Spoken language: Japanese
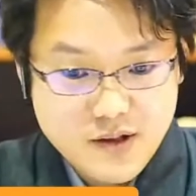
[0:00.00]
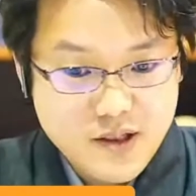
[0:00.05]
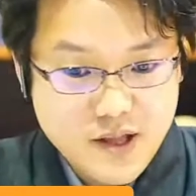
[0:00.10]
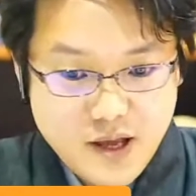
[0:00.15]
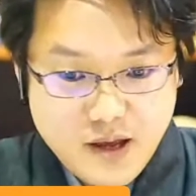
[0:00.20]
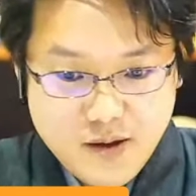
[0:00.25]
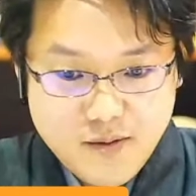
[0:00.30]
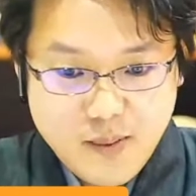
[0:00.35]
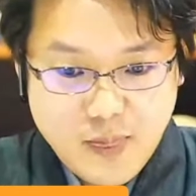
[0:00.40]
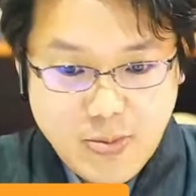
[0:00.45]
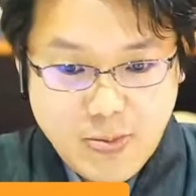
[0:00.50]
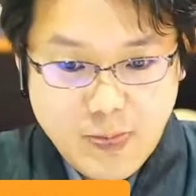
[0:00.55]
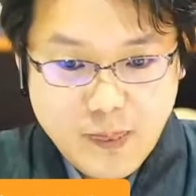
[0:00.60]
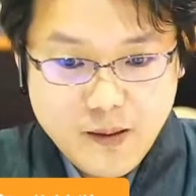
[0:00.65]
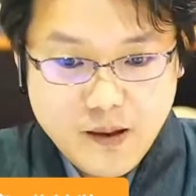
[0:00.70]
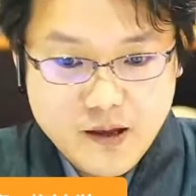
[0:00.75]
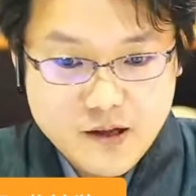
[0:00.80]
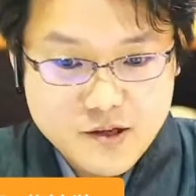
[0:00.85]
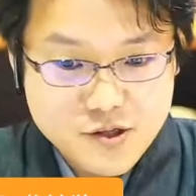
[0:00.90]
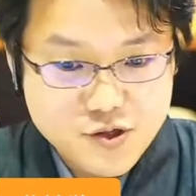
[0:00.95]
で、
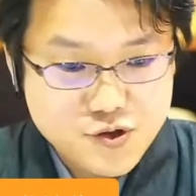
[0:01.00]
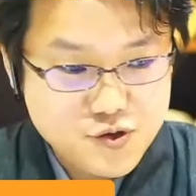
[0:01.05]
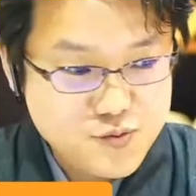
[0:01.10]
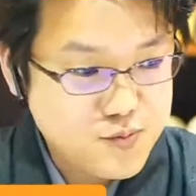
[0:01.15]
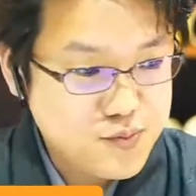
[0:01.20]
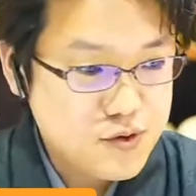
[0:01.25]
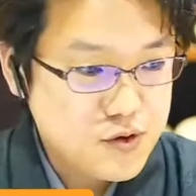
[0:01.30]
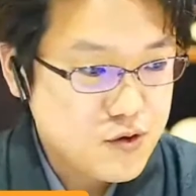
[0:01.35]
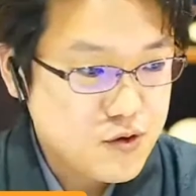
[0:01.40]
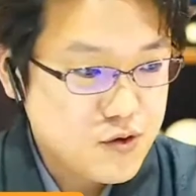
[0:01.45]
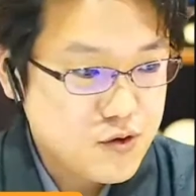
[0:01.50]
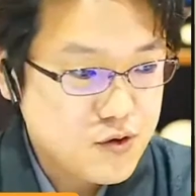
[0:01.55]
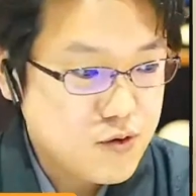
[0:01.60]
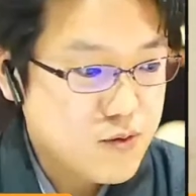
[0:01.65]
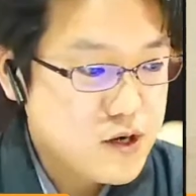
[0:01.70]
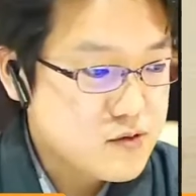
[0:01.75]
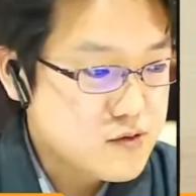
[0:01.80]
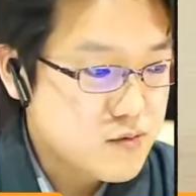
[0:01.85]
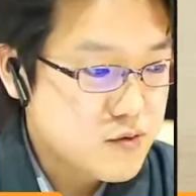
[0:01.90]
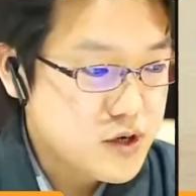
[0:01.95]
えー、10分で終
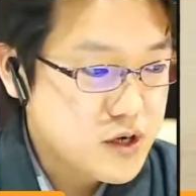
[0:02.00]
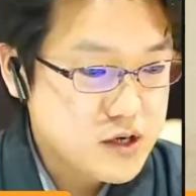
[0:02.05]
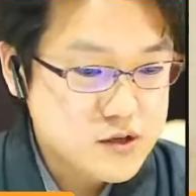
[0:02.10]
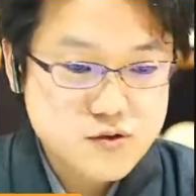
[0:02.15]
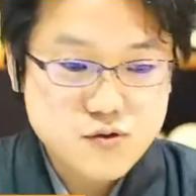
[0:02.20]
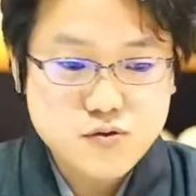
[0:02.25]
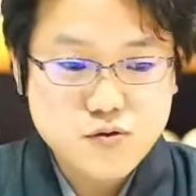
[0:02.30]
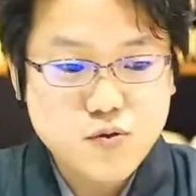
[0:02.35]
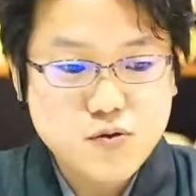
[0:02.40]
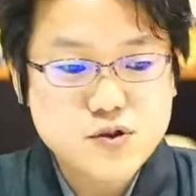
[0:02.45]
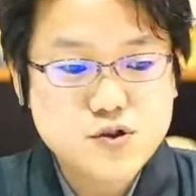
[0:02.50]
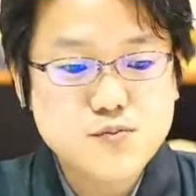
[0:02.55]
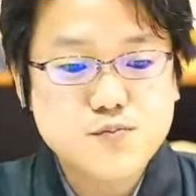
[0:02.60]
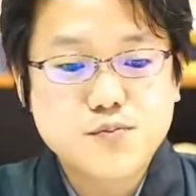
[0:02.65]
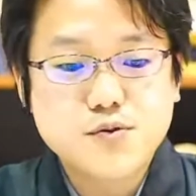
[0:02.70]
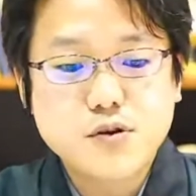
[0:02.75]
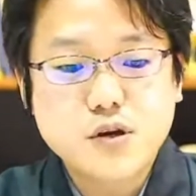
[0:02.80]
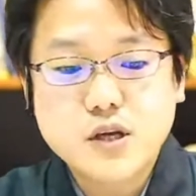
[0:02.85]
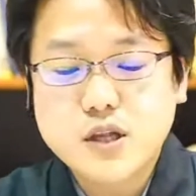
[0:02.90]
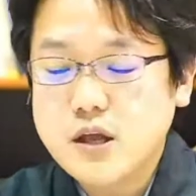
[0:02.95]
わるつもりがちょっともう
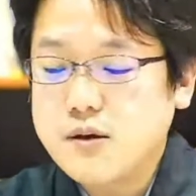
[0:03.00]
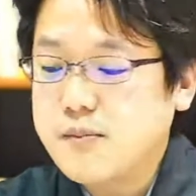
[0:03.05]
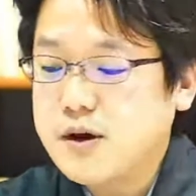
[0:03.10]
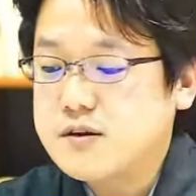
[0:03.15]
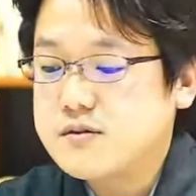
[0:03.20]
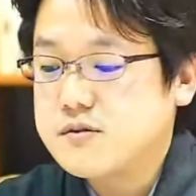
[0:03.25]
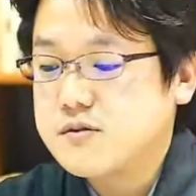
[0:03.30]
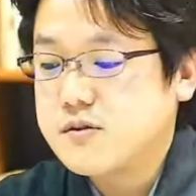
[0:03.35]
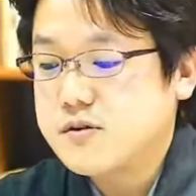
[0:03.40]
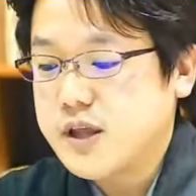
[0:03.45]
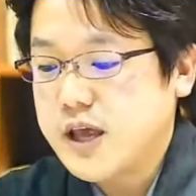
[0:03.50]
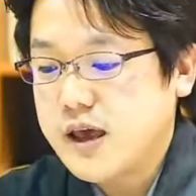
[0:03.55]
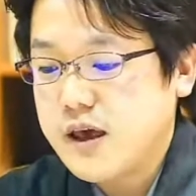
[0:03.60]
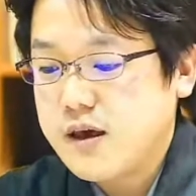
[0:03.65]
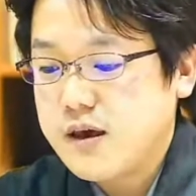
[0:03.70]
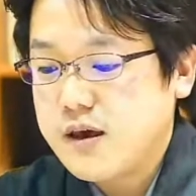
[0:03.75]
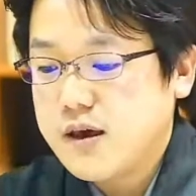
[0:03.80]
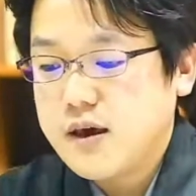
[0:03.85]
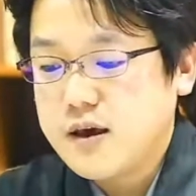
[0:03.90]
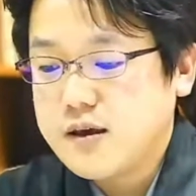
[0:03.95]
10分来てますの
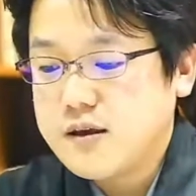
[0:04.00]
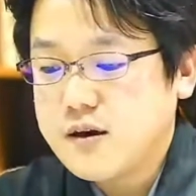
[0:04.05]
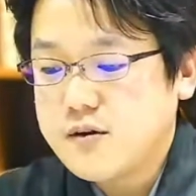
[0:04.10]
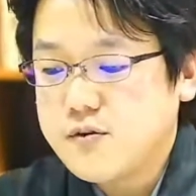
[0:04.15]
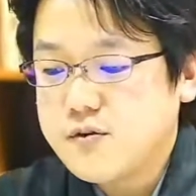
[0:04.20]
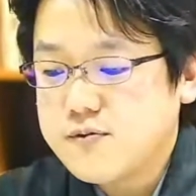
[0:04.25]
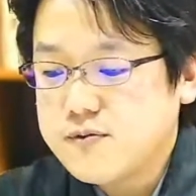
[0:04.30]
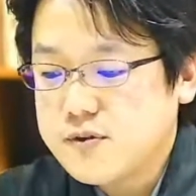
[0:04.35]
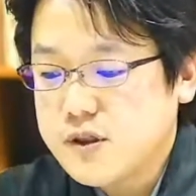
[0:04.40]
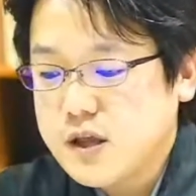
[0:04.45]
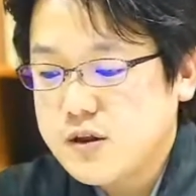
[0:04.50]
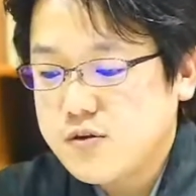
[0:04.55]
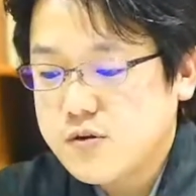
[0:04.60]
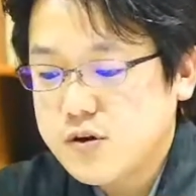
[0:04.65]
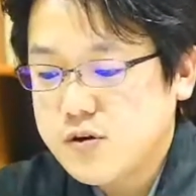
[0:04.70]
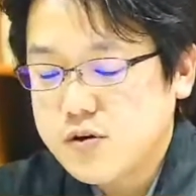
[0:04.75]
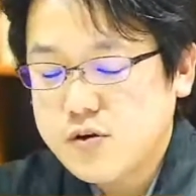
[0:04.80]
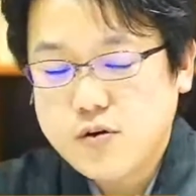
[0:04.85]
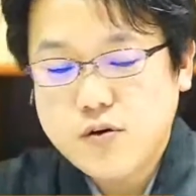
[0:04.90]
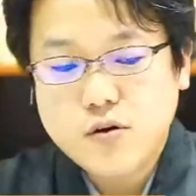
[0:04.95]
で、円安呉服店の
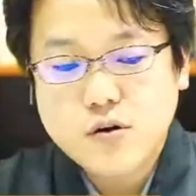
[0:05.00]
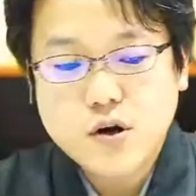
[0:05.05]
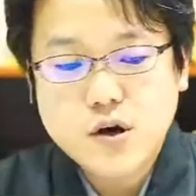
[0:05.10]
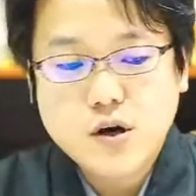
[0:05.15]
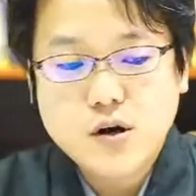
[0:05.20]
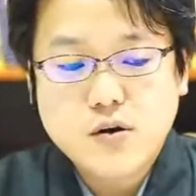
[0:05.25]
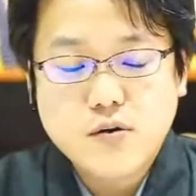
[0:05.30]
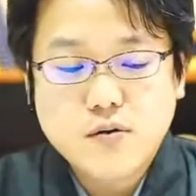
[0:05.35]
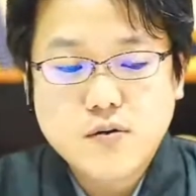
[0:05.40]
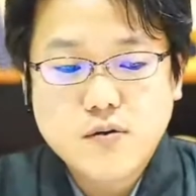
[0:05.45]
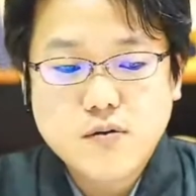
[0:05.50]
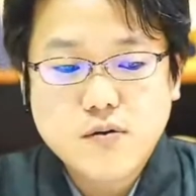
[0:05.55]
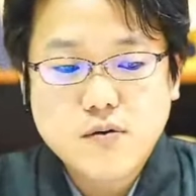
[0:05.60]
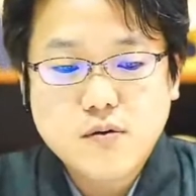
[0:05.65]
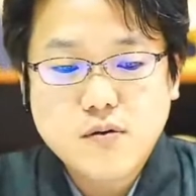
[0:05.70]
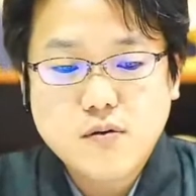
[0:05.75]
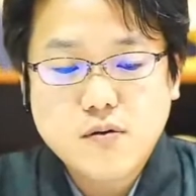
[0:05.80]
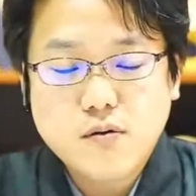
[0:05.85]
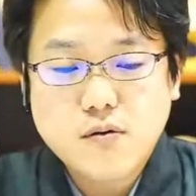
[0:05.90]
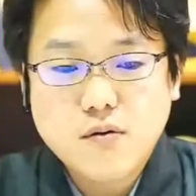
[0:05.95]
いろい
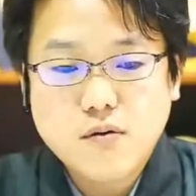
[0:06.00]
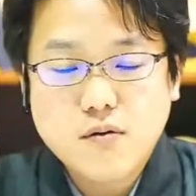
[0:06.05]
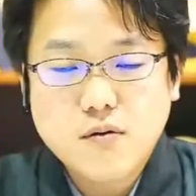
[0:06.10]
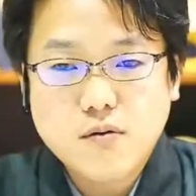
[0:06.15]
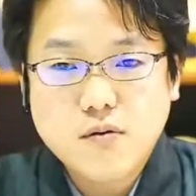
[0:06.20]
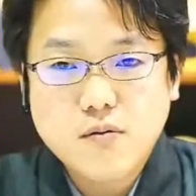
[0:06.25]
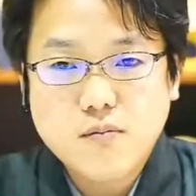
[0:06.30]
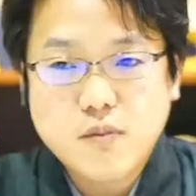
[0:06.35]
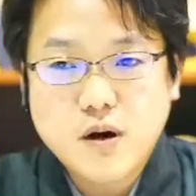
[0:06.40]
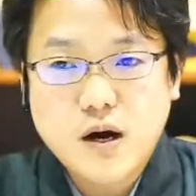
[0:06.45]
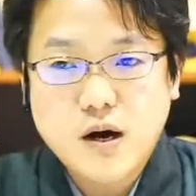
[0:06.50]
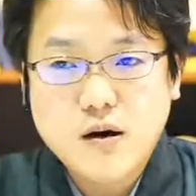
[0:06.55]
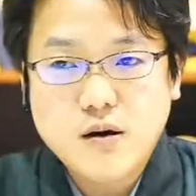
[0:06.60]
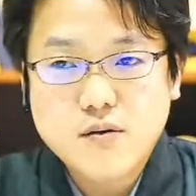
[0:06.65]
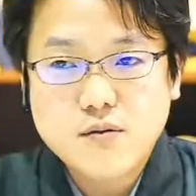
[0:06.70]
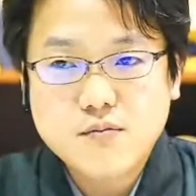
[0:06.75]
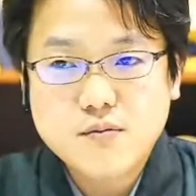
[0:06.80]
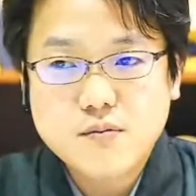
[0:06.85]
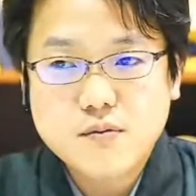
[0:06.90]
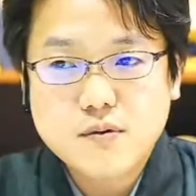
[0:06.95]
ろ、ま
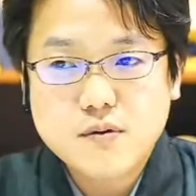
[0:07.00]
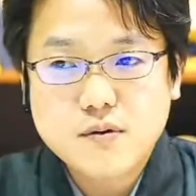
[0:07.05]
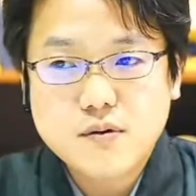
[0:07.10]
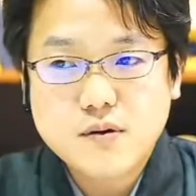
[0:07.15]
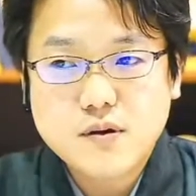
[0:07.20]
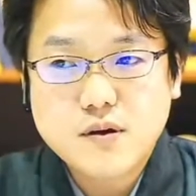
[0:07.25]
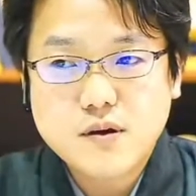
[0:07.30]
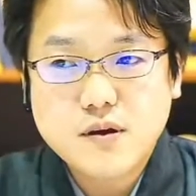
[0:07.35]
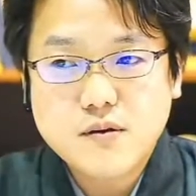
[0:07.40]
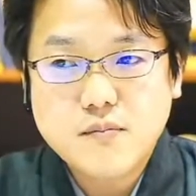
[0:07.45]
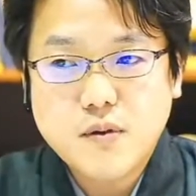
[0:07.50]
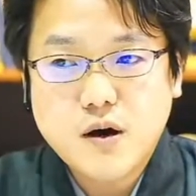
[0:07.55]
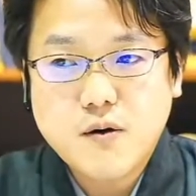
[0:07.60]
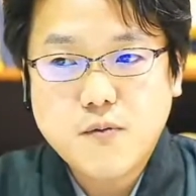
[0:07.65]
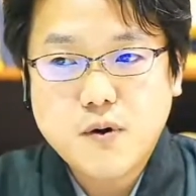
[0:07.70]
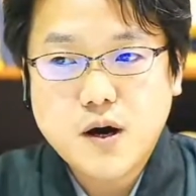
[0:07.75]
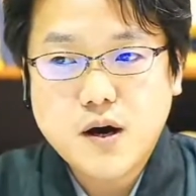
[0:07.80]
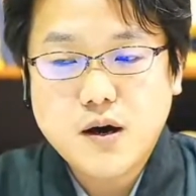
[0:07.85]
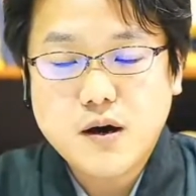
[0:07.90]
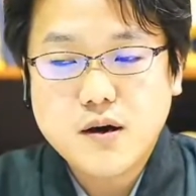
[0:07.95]
あ、今
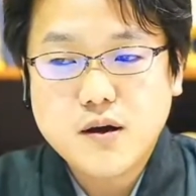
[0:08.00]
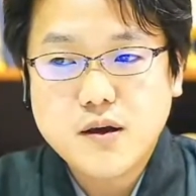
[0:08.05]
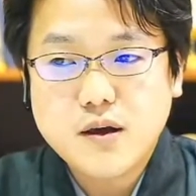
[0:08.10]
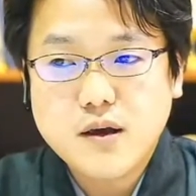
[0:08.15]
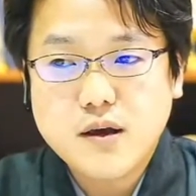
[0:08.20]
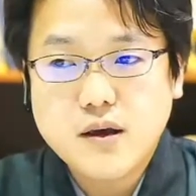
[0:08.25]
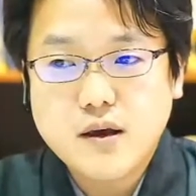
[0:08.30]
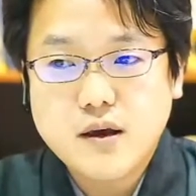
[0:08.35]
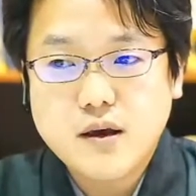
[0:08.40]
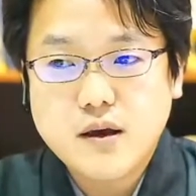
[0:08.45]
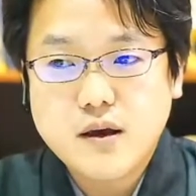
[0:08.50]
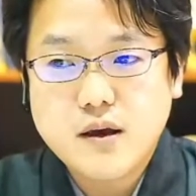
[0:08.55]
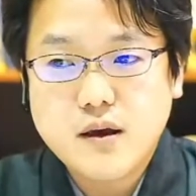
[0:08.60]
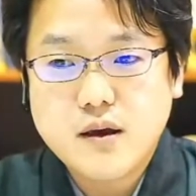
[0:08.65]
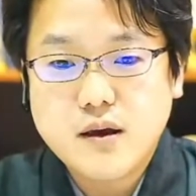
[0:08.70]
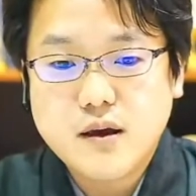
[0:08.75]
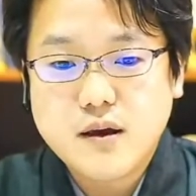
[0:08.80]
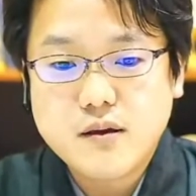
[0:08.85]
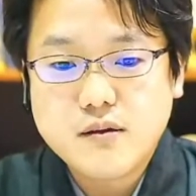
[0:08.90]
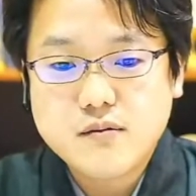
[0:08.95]
は、
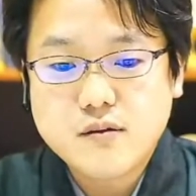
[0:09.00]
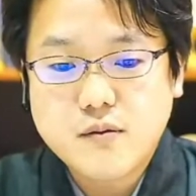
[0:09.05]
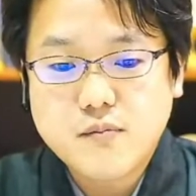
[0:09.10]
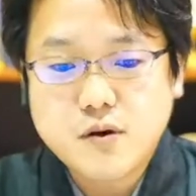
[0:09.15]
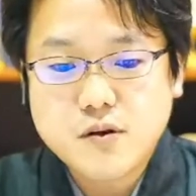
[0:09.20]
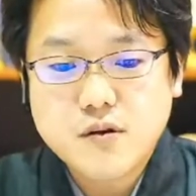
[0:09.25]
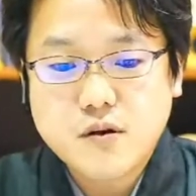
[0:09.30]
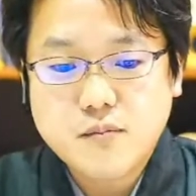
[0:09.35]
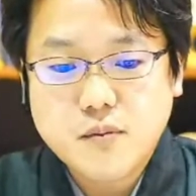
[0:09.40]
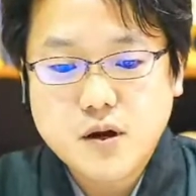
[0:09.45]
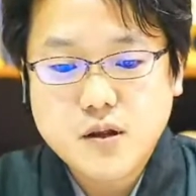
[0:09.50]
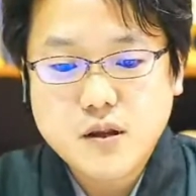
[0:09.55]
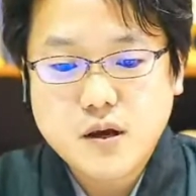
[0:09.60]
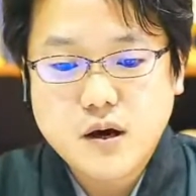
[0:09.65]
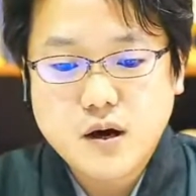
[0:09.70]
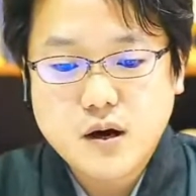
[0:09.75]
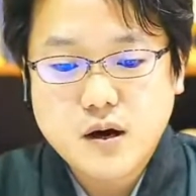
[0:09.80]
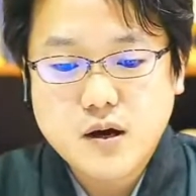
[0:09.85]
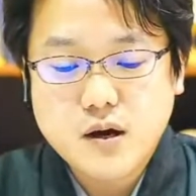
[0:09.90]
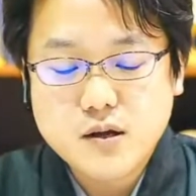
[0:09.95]
えー、様々
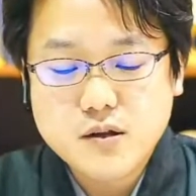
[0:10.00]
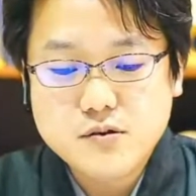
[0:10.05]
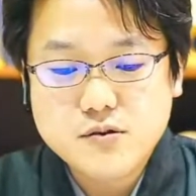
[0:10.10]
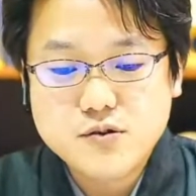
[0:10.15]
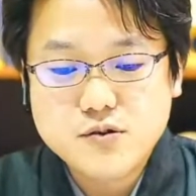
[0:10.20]
な